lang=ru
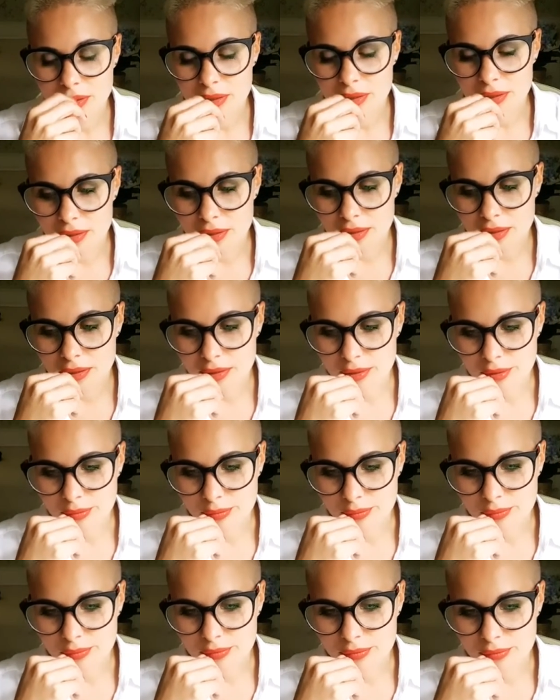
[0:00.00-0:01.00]
э,
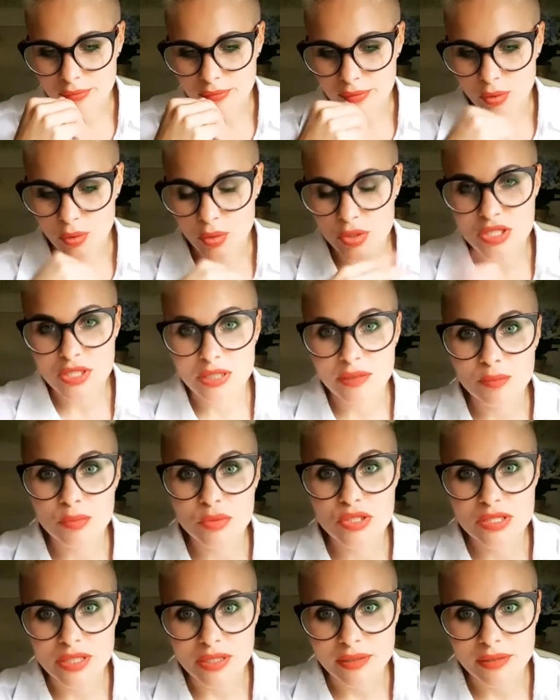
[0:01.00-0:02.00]
хочет
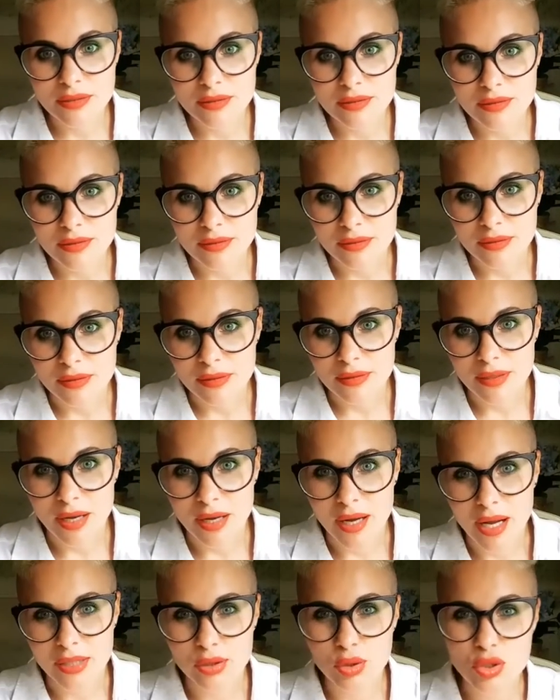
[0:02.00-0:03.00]
отпустить,
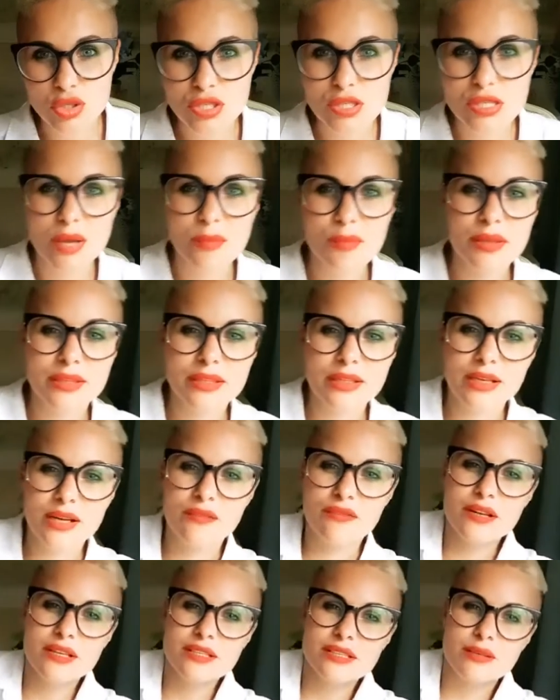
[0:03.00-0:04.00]
а тоже для меня такая
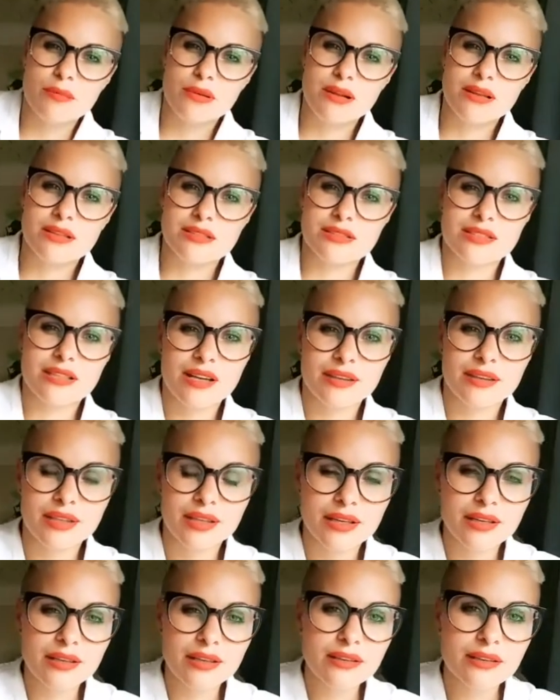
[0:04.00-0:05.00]
фраза, бля,
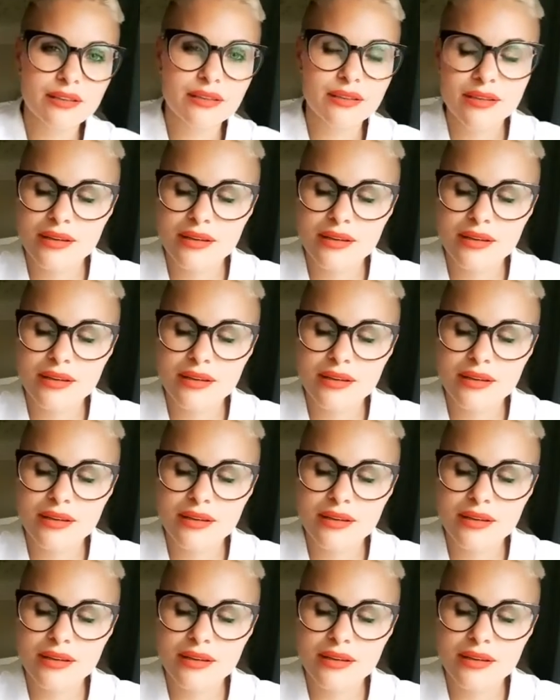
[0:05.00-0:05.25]
странная, а?